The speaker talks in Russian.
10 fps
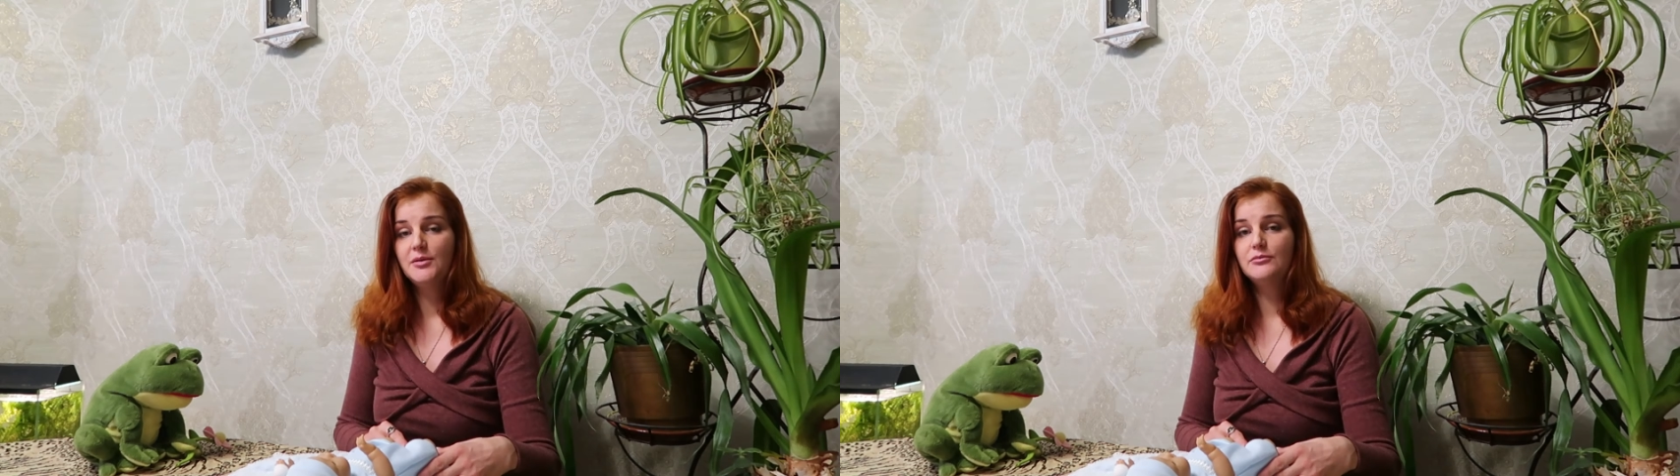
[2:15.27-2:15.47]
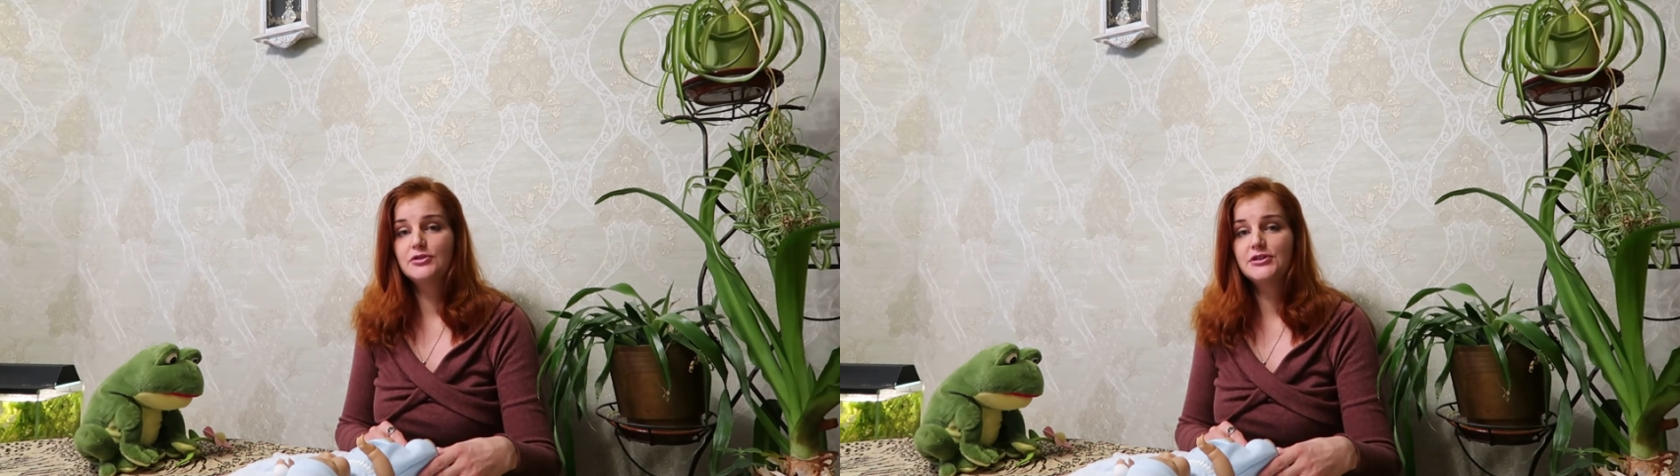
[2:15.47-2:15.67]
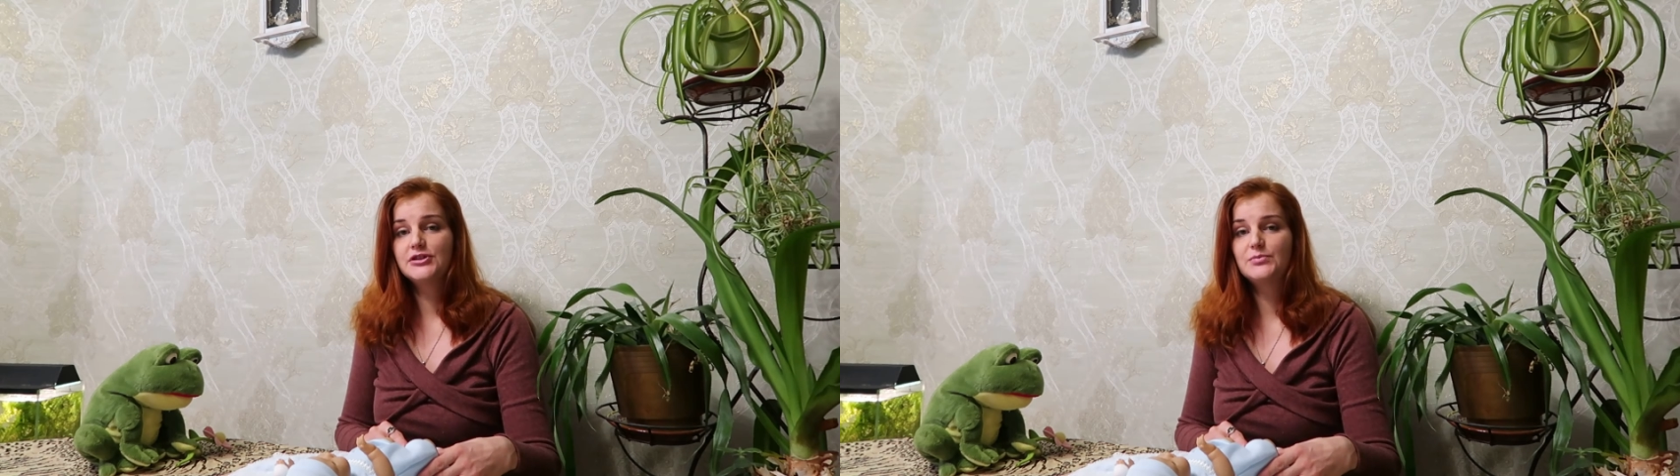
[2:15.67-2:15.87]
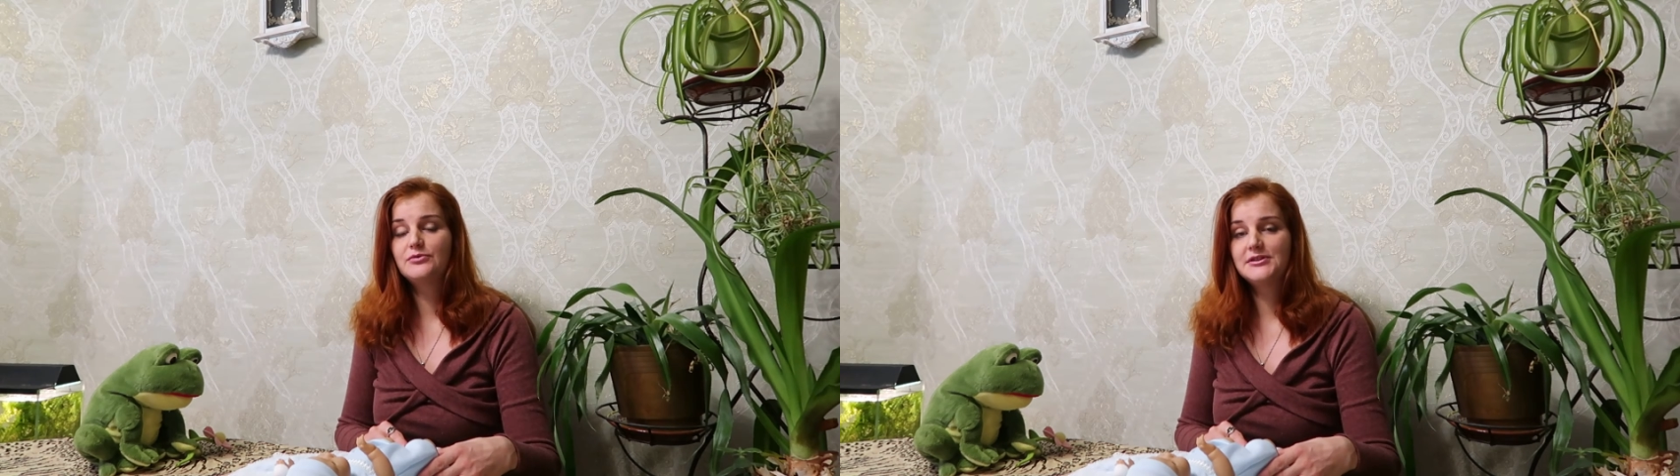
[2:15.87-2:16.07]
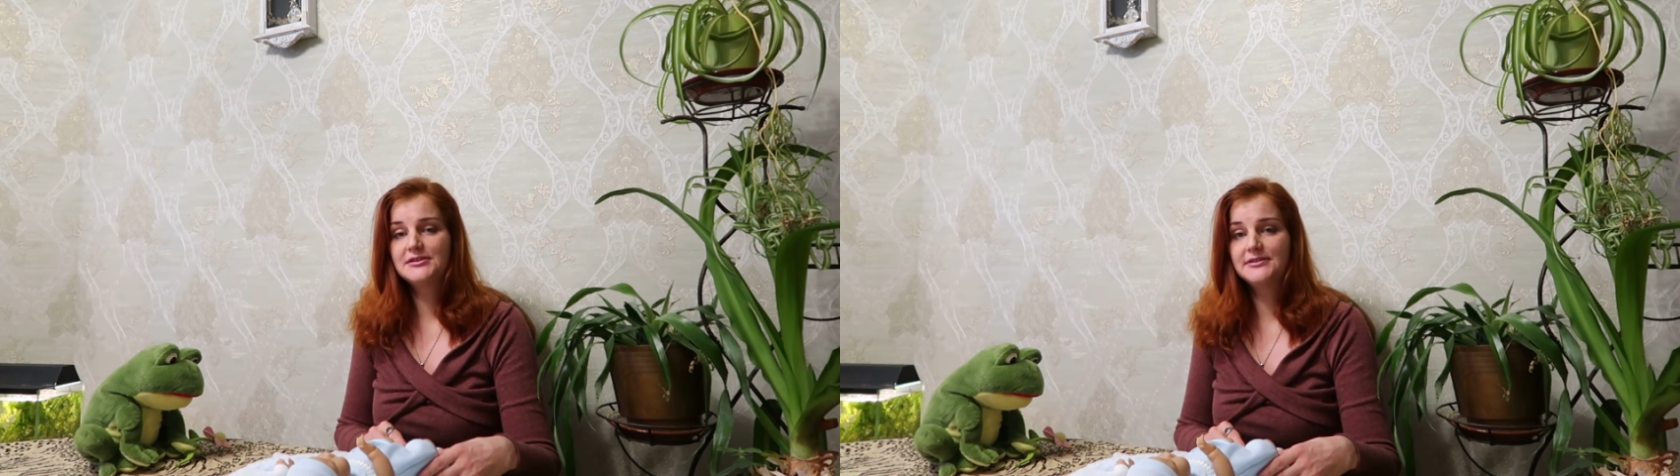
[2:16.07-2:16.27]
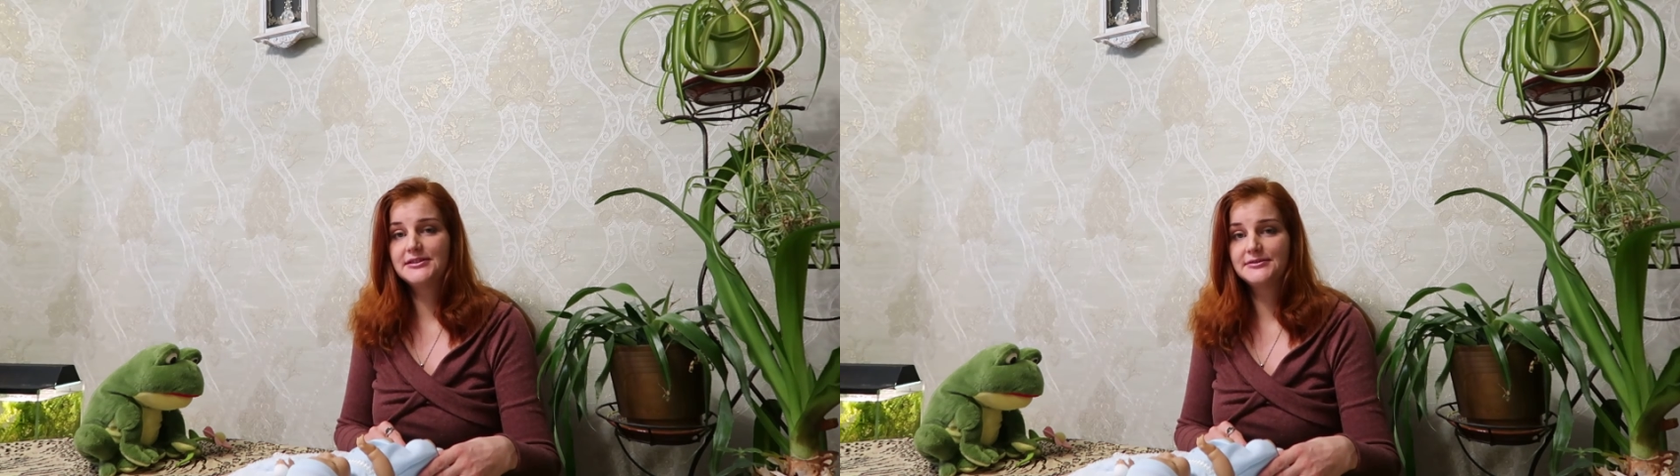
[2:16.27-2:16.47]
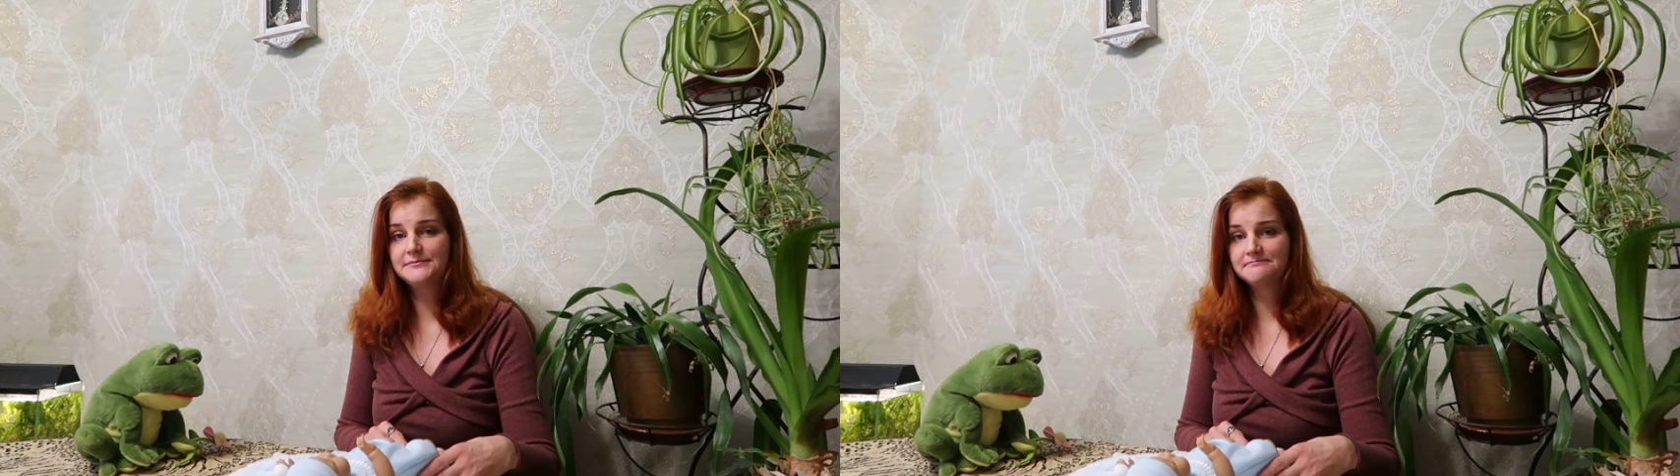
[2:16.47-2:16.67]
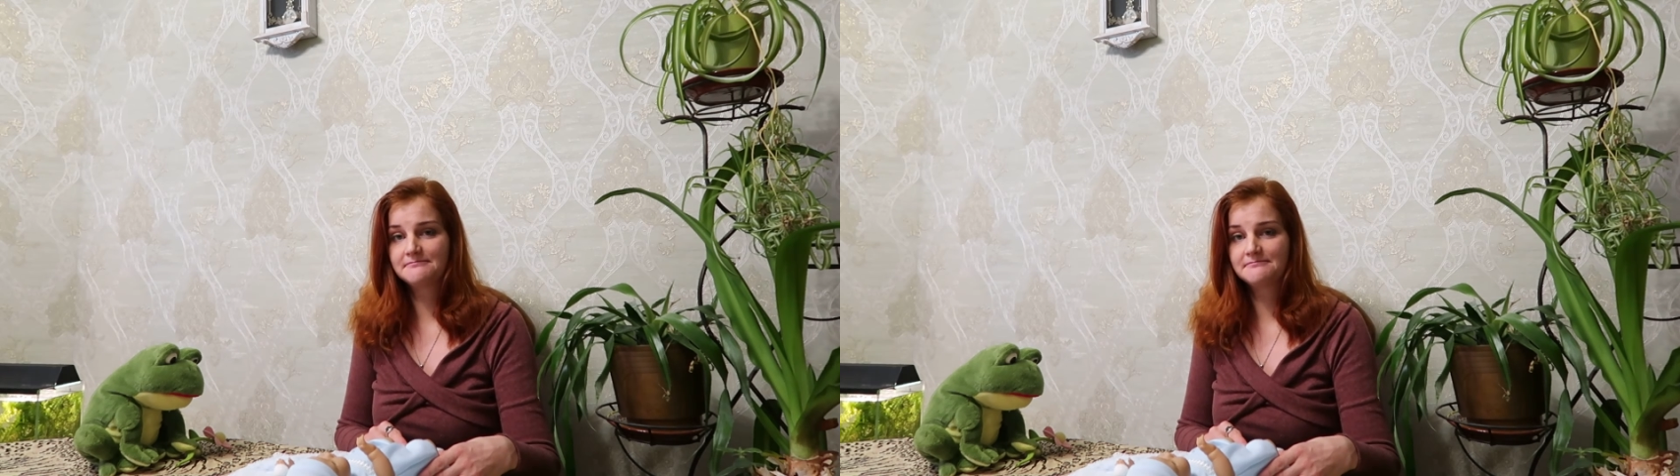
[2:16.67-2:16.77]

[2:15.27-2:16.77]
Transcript: Можно использовать